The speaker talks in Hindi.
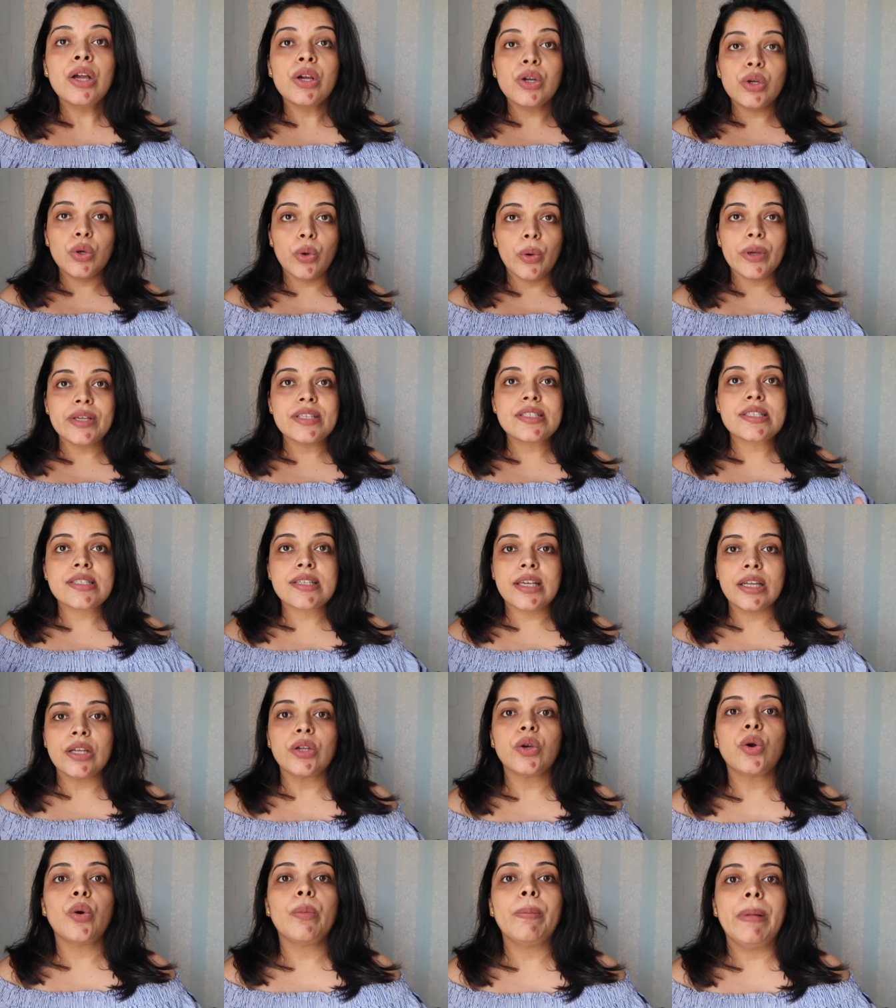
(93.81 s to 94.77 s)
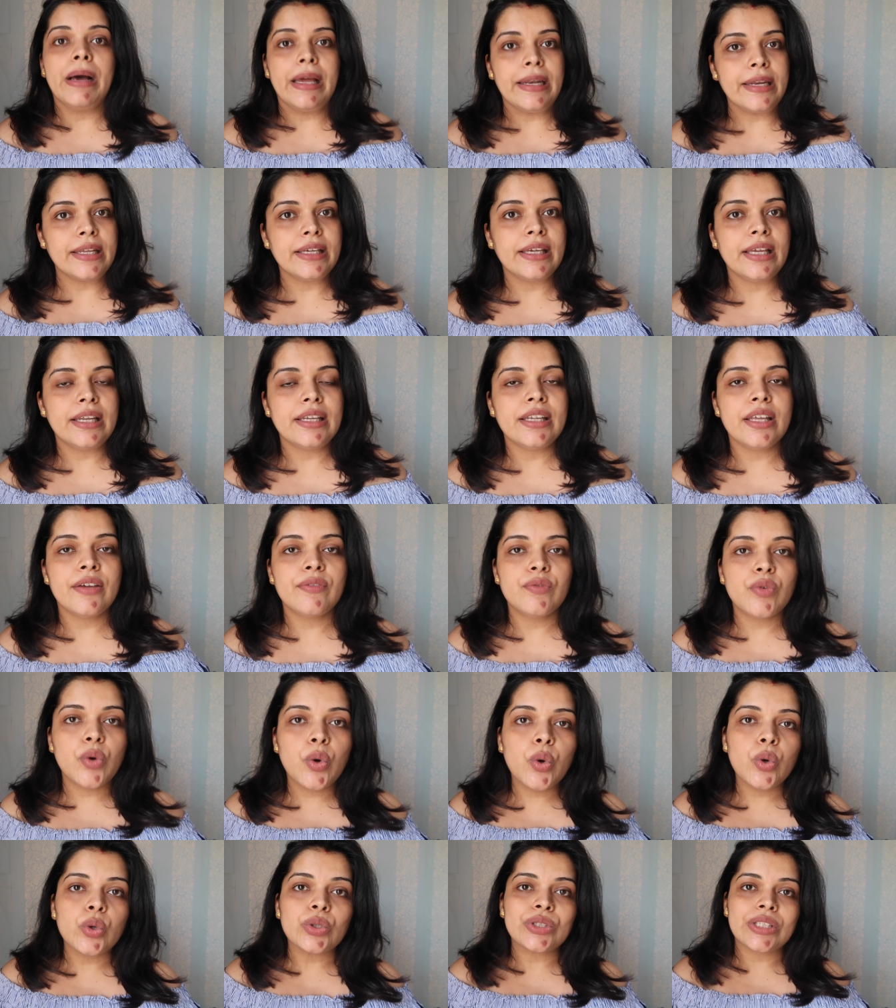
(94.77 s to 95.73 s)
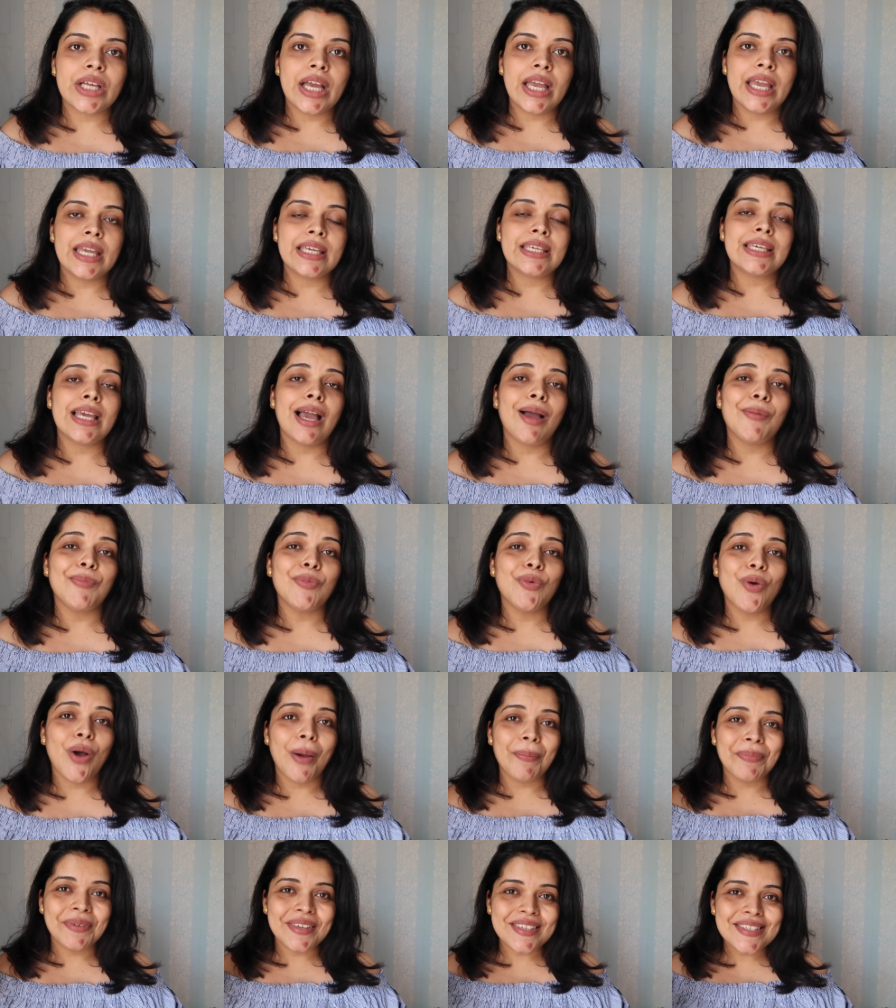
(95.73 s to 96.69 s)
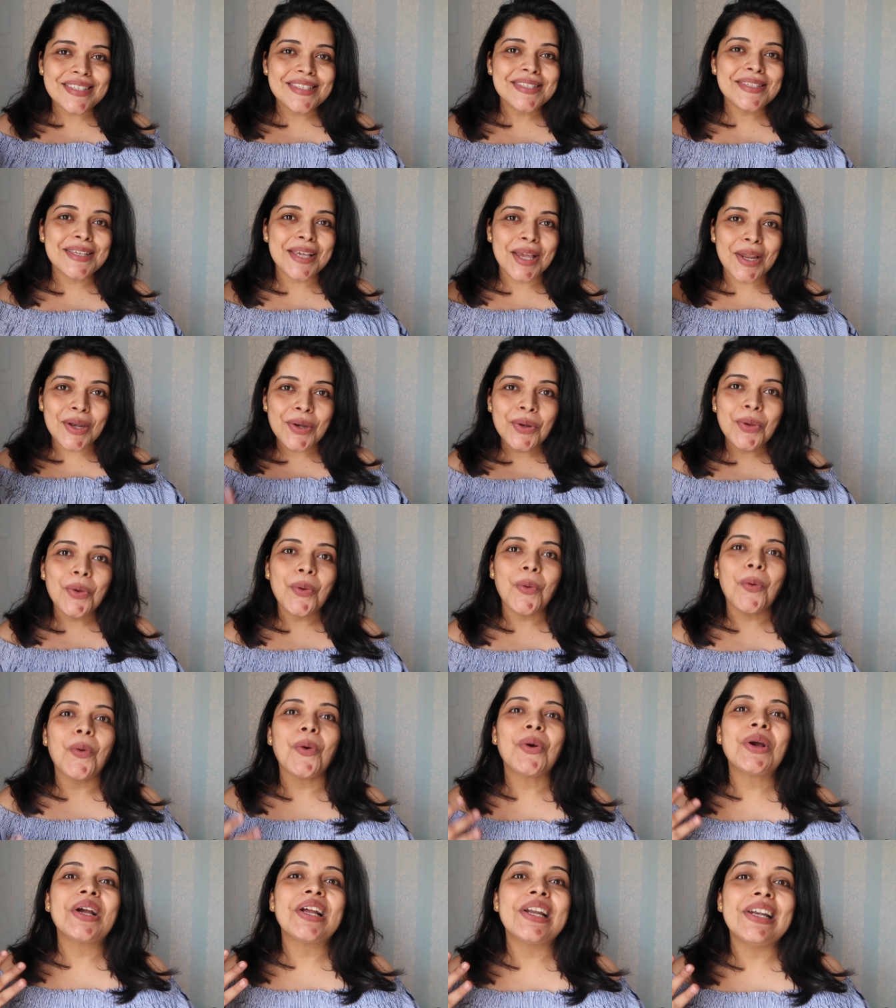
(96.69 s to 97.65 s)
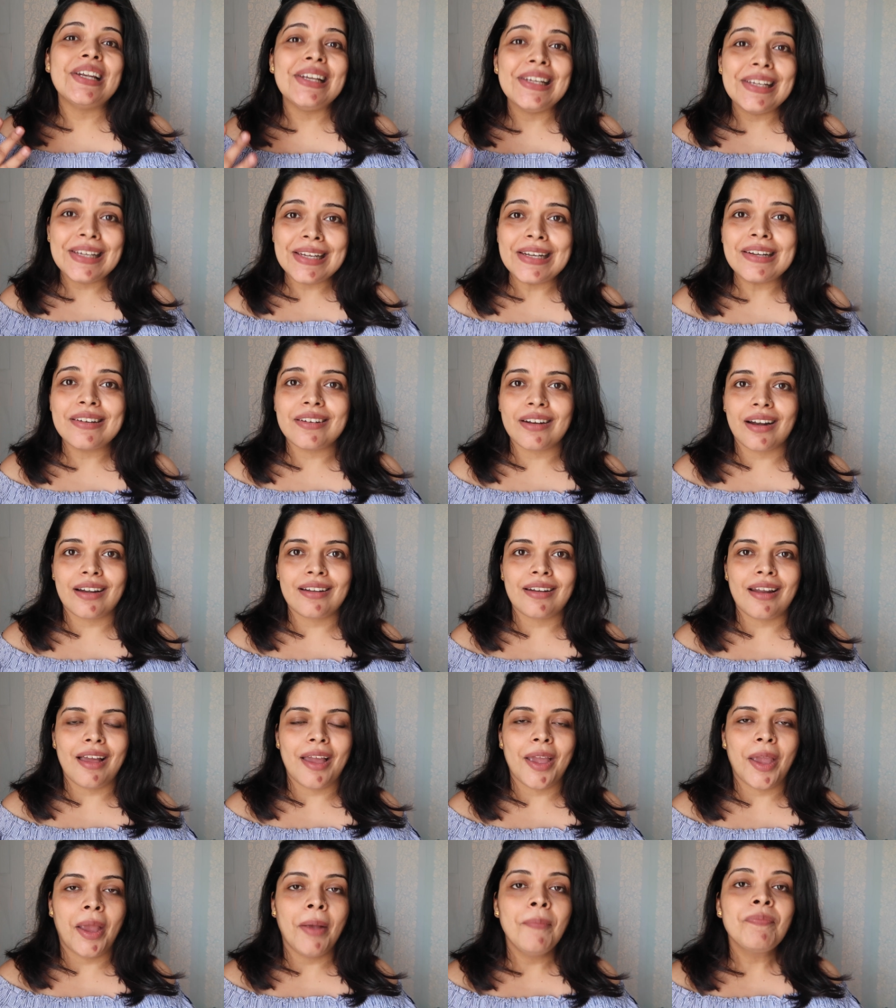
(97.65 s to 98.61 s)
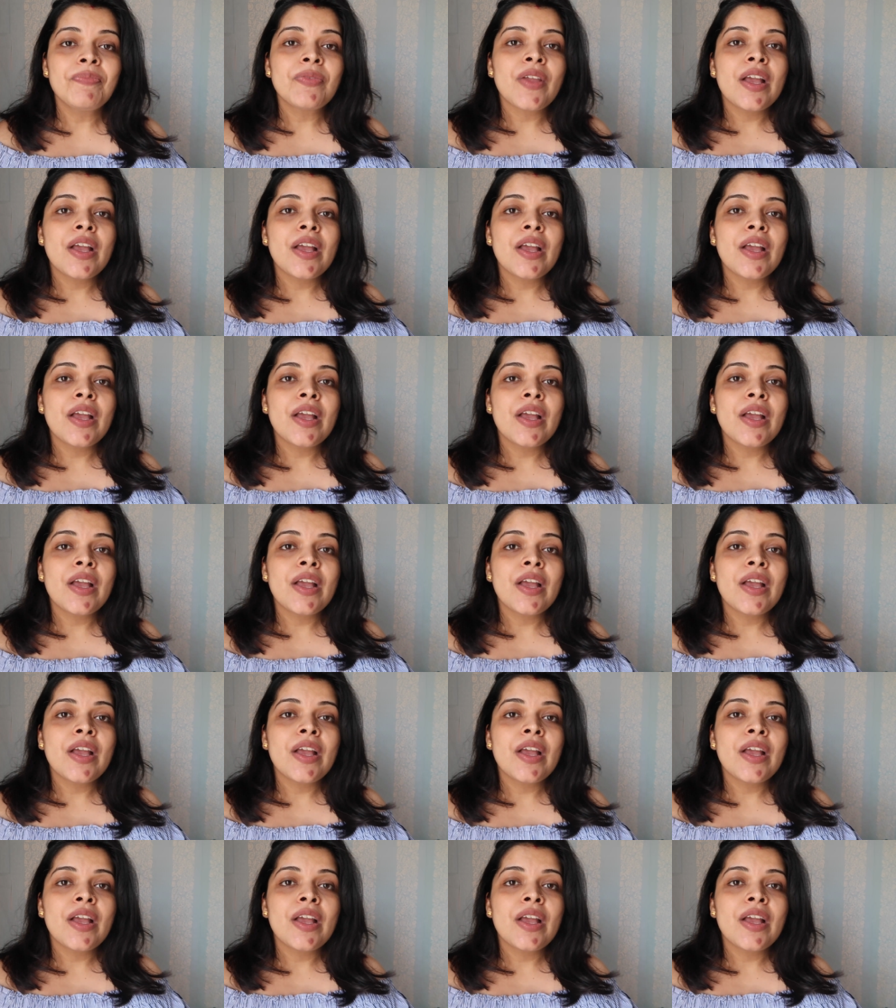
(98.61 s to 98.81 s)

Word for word: ग्लोइंग स्किन को पाने के लिए वो होता है कि आपको आपकी स्किन को क्लीन रखना है